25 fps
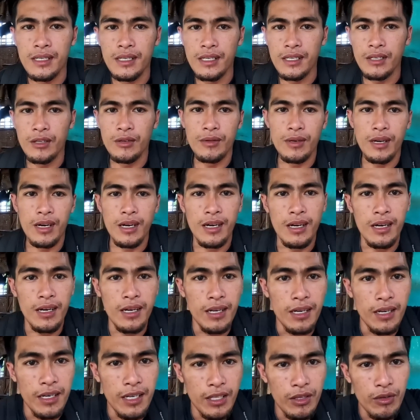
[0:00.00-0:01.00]
ayun
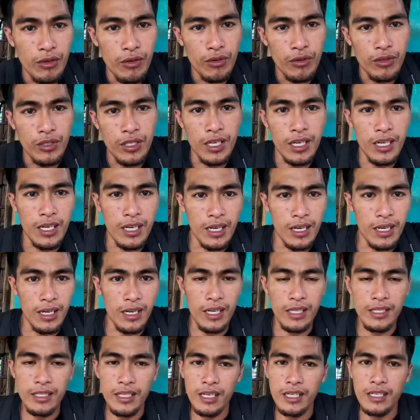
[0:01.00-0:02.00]
na uh, dito po siya
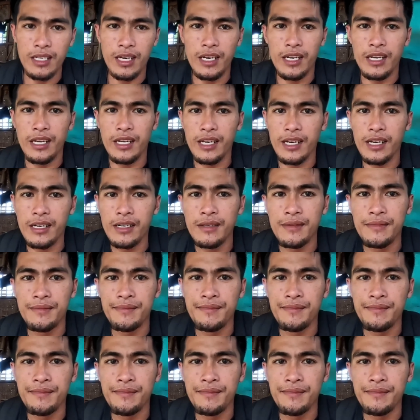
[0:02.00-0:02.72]
nadatnan kanina